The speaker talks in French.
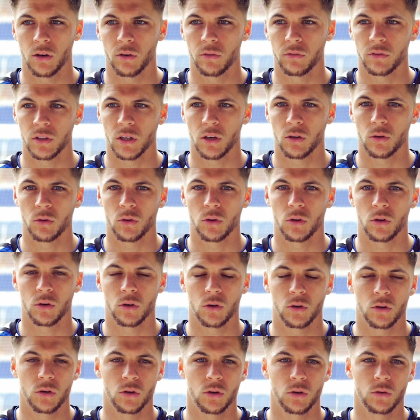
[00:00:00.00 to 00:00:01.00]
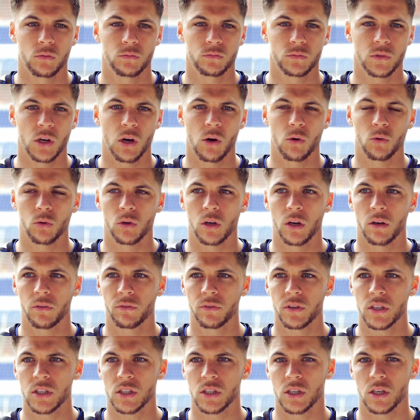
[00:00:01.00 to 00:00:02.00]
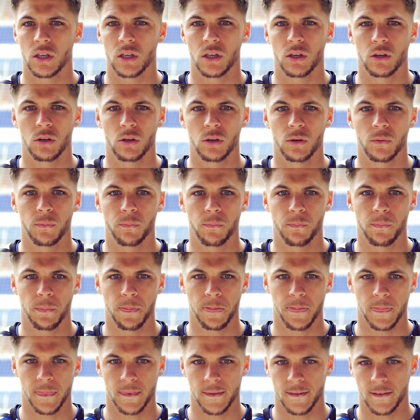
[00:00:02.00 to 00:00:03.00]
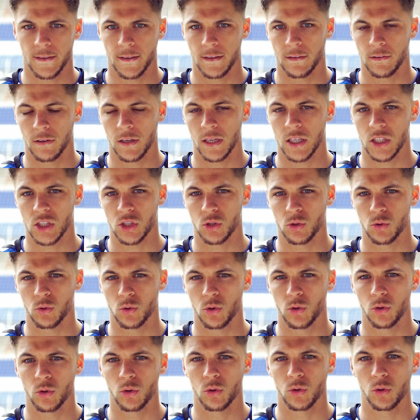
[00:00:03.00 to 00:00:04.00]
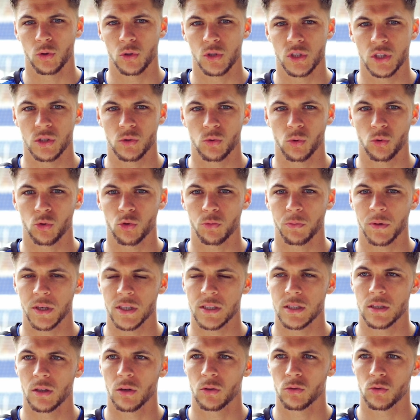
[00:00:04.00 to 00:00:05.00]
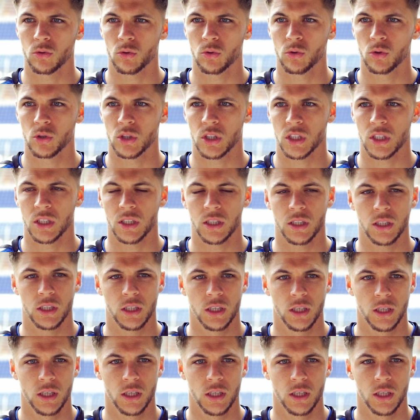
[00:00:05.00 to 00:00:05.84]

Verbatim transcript: revenir en haut de l'affiche. Et, et, voilà, j'ai eu le discours du président, du coach qui,